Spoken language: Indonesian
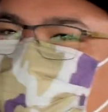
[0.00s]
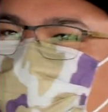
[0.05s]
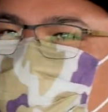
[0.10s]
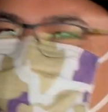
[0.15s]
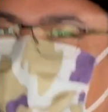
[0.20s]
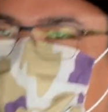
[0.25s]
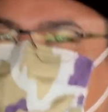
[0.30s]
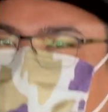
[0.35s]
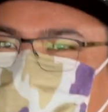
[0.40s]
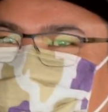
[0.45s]
di
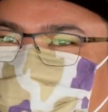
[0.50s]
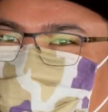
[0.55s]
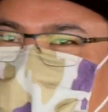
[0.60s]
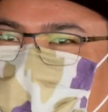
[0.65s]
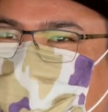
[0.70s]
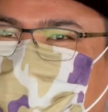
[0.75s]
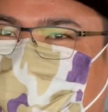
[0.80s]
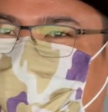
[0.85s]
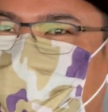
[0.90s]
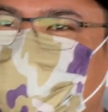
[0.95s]
pintu 4.
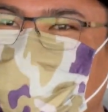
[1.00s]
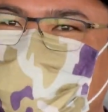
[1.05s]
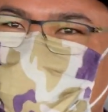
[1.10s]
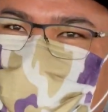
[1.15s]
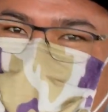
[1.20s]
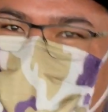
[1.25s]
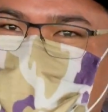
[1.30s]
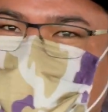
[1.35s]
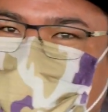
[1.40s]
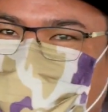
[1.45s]

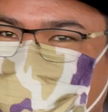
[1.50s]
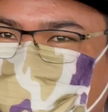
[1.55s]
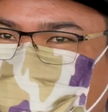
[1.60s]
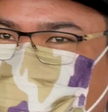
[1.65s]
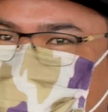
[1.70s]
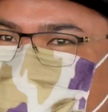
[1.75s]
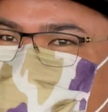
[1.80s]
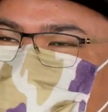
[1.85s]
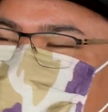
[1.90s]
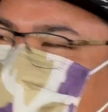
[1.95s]
Nah, di situ